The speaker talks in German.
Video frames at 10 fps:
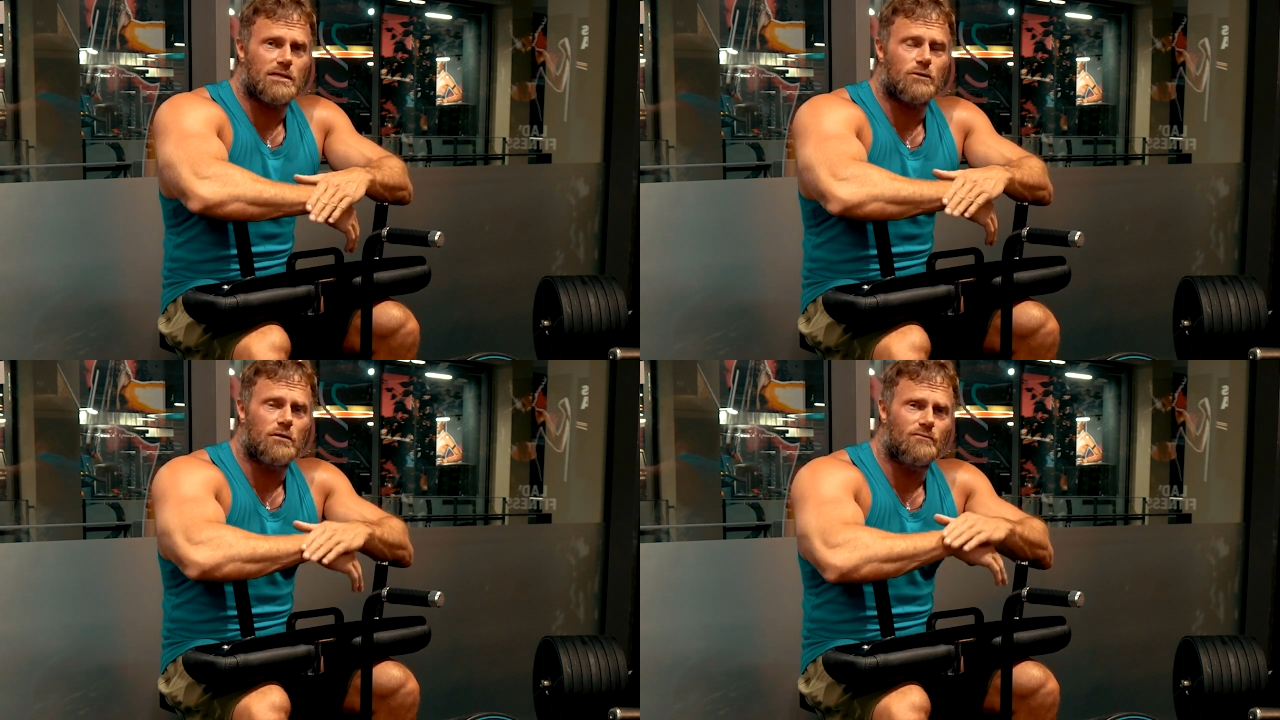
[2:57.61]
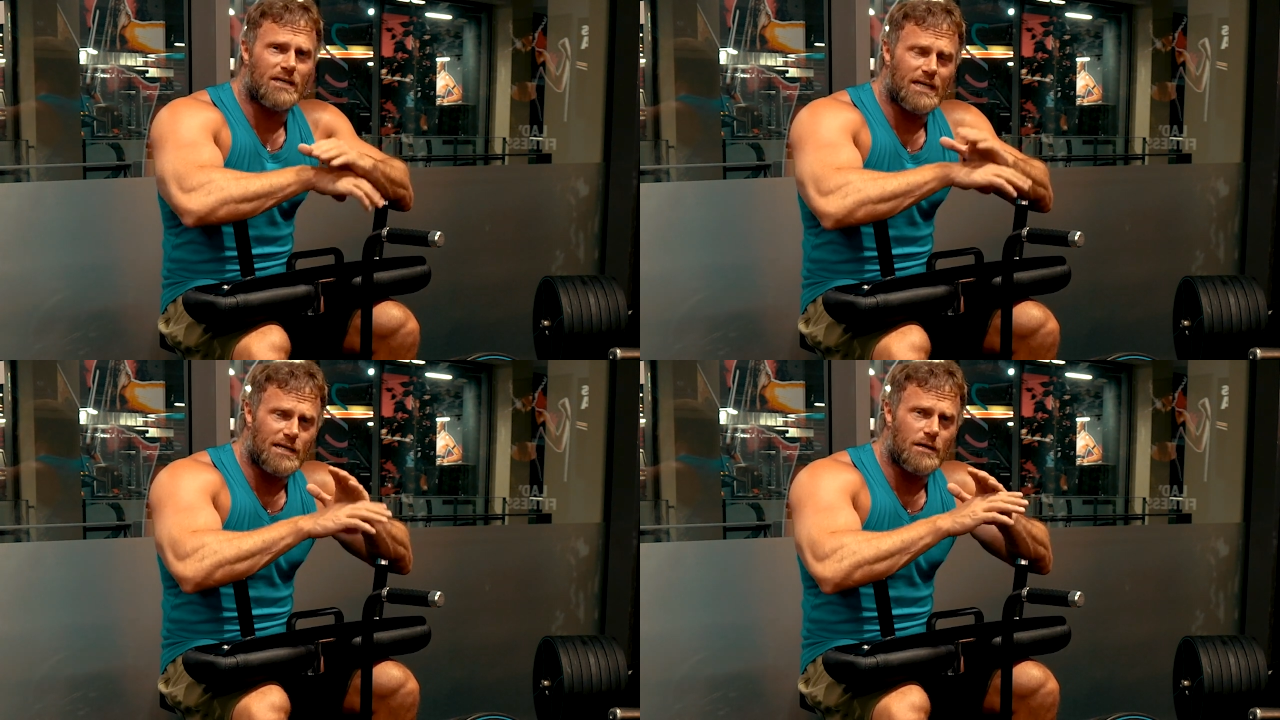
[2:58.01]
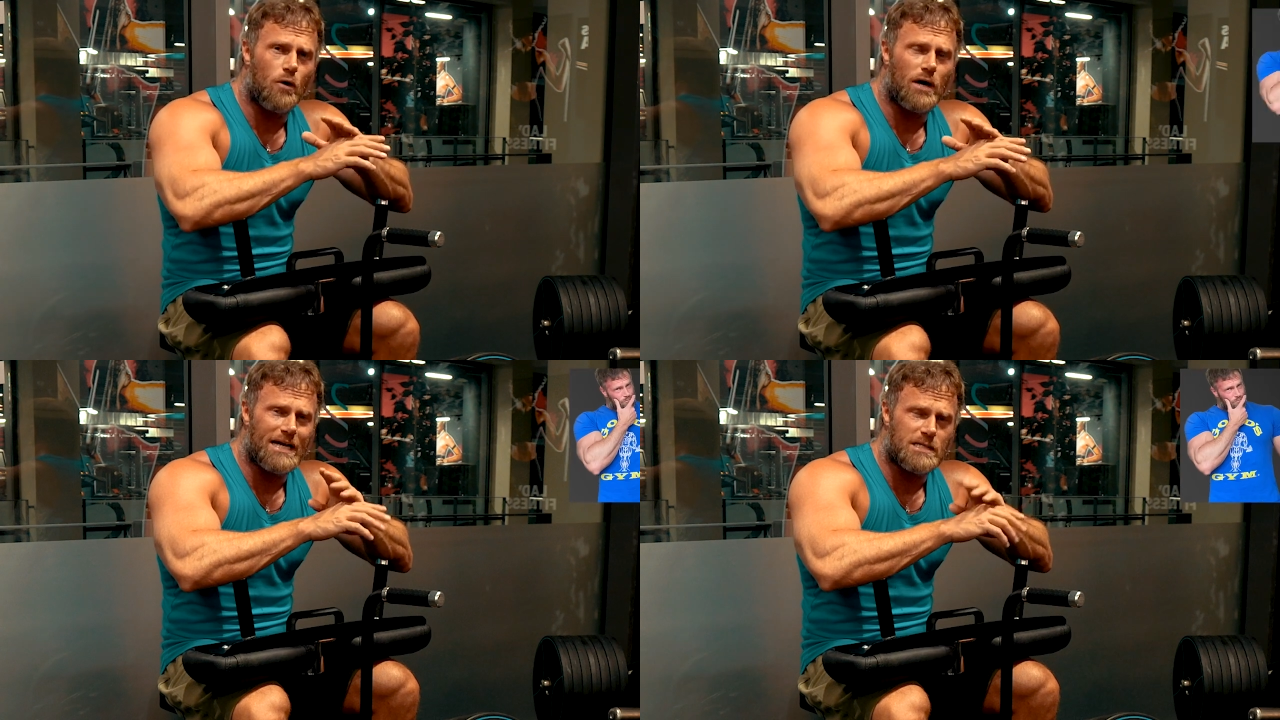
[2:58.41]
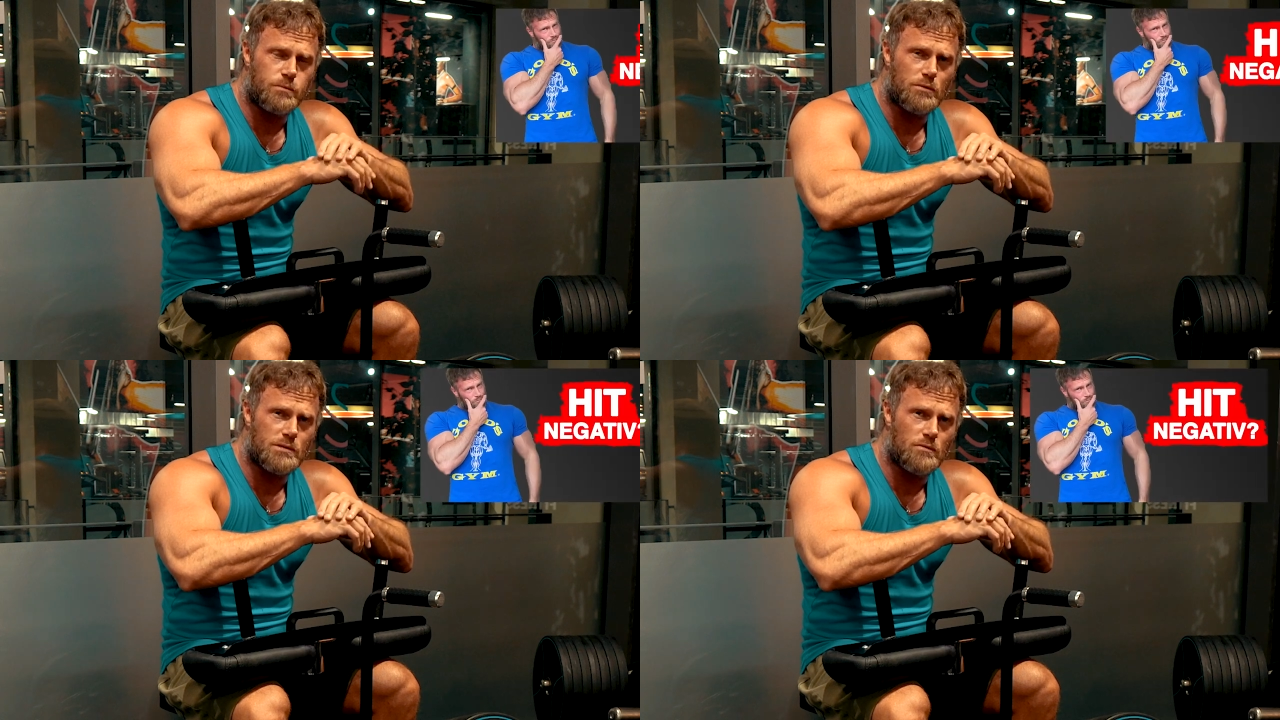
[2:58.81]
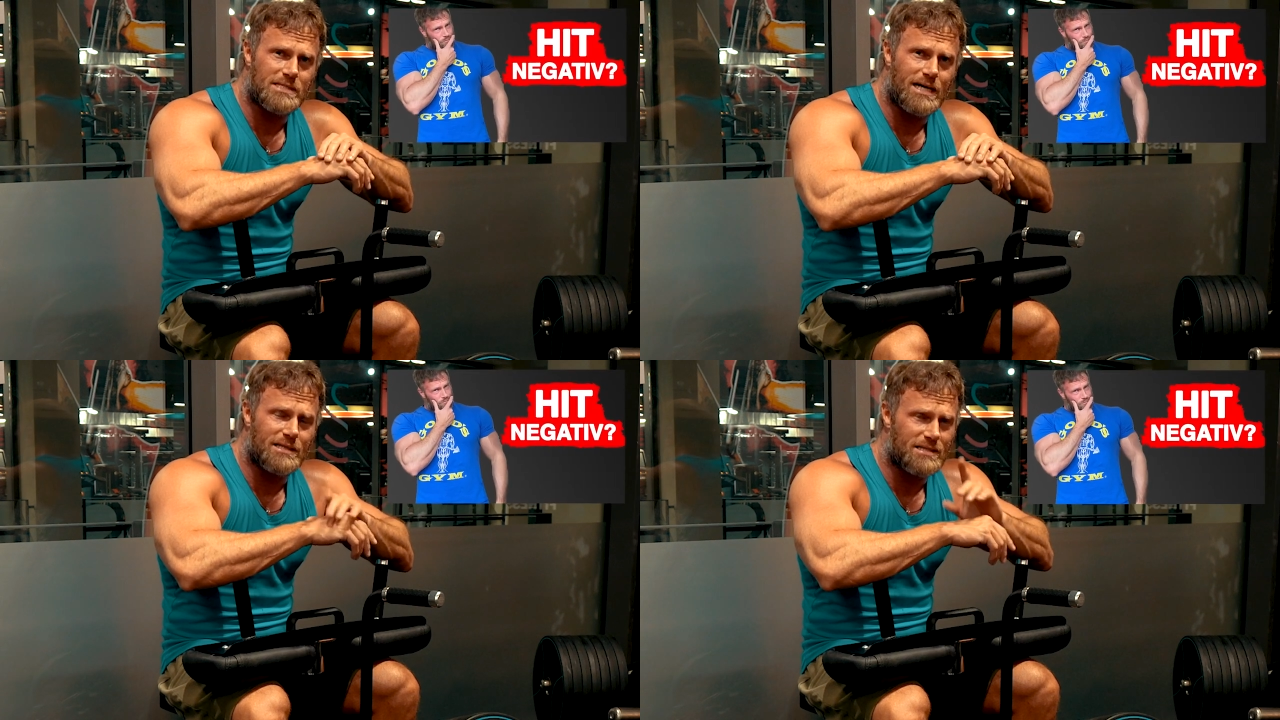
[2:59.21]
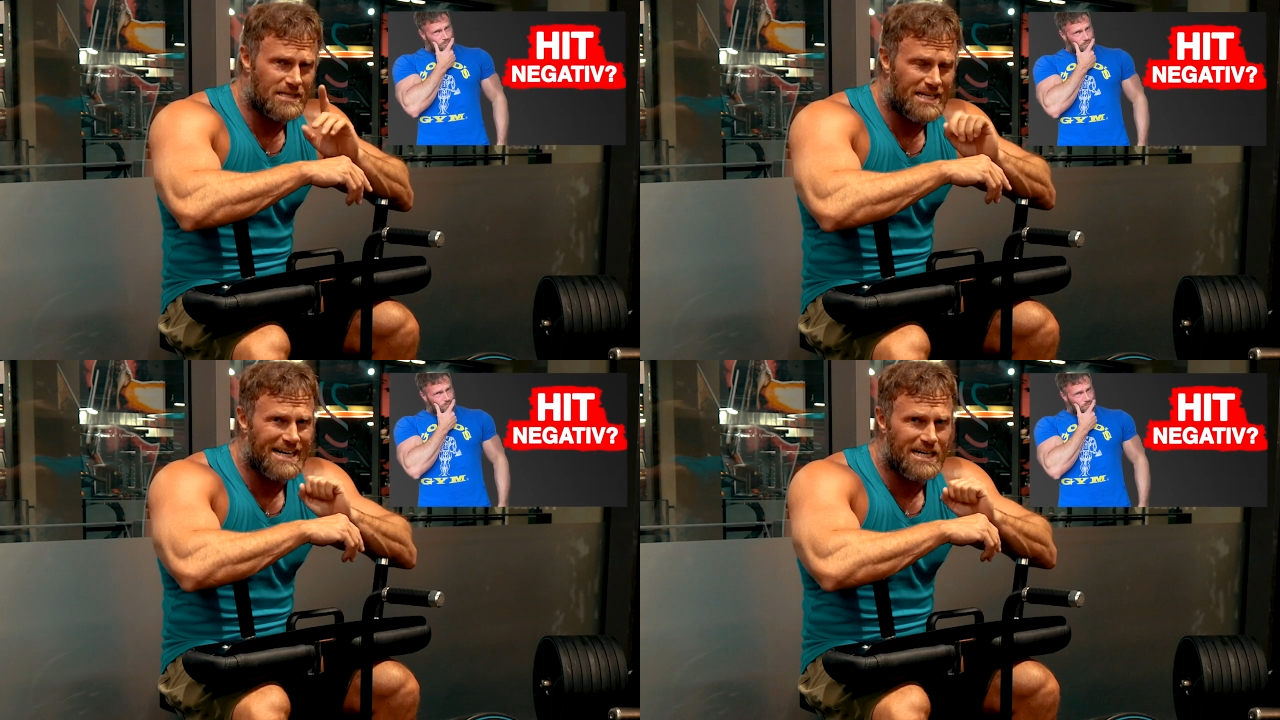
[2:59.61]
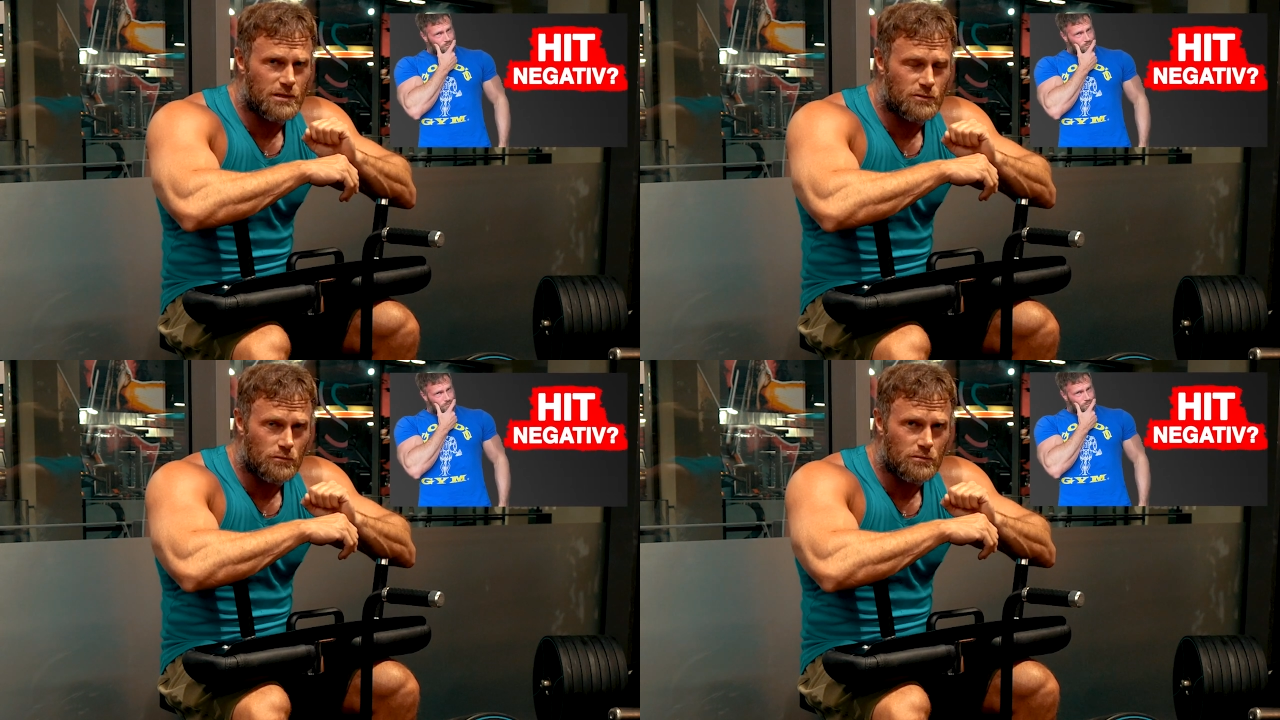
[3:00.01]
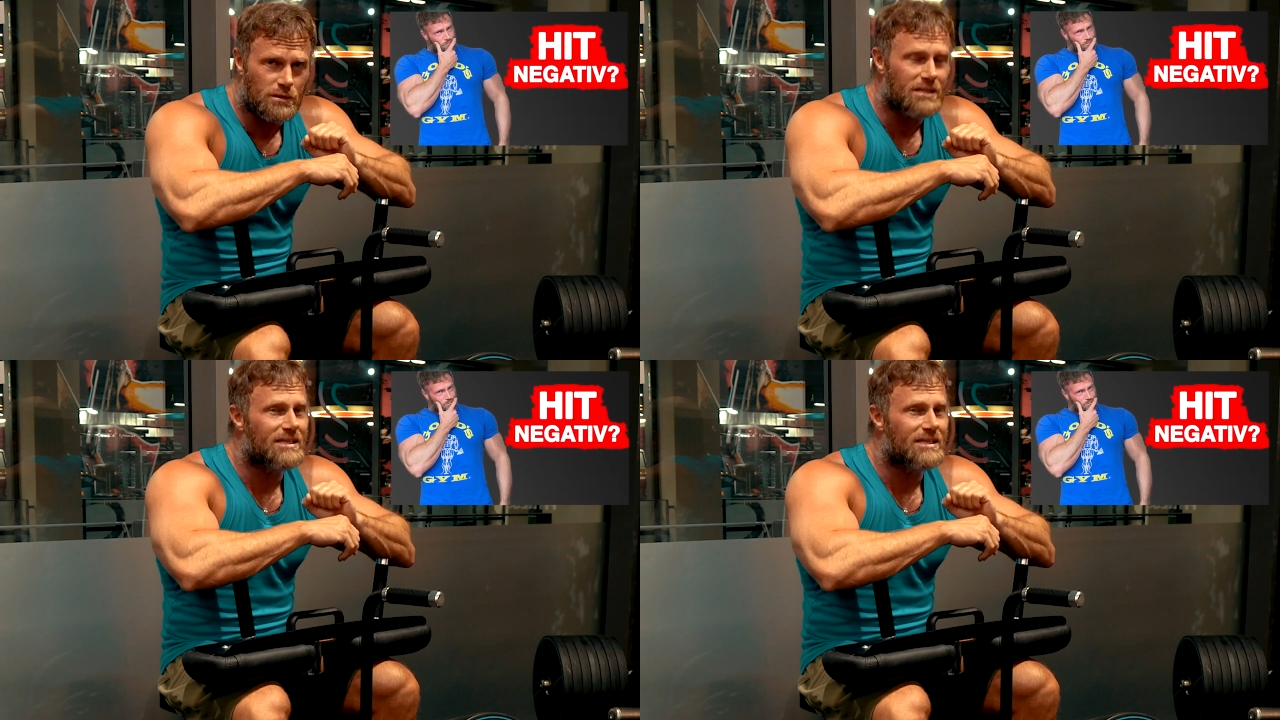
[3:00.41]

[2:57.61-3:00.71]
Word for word: Dann können wir gerne auch explosionsartig, Achtung,